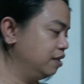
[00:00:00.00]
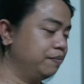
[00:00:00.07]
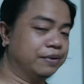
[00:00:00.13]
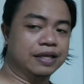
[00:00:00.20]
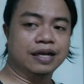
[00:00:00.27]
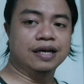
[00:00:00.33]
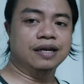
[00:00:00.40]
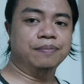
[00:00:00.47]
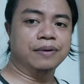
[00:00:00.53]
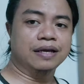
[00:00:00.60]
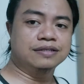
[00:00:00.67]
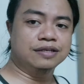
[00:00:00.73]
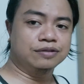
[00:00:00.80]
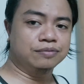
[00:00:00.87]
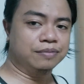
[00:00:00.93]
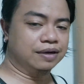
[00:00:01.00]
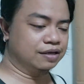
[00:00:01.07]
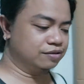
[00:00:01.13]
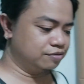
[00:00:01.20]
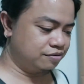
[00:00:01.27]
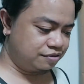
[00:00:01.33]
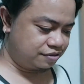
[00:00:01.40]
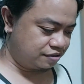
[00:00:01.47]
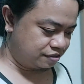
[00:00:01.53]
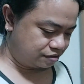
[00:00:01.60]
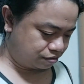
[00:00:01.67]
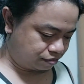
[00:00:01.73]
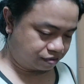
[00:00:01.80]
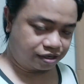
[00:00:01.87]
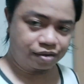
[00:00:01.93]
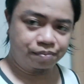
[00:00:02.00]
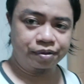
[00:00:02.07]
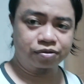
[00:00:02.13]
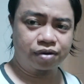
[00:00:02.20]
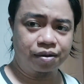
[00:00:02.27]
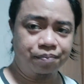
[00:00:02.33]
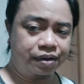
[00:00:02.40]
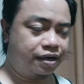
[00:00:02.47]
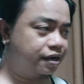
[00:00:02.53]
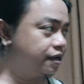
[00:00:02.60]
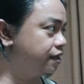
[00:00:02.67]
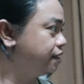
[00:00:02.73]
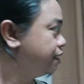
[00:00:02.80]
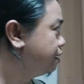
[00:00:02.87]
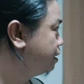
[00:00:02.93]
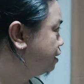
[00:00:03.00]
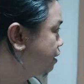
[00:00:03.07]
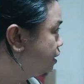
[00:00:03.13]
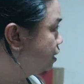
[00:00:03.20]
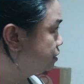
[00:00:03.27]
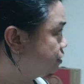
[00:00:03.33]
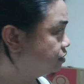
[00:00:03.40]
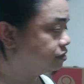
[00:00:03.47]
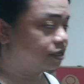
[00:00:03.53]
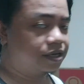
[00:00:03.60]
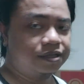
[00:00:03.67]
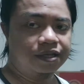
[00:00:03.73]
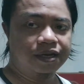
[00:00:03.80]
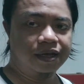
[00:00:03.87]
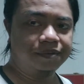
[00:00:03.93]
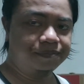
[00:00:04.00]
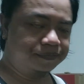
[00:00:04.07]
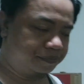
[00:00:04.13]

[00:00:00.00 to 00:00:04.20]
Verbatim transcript: hindi pa talaga na plancha itong mga to. So, kinabit ko lang para at least ready na.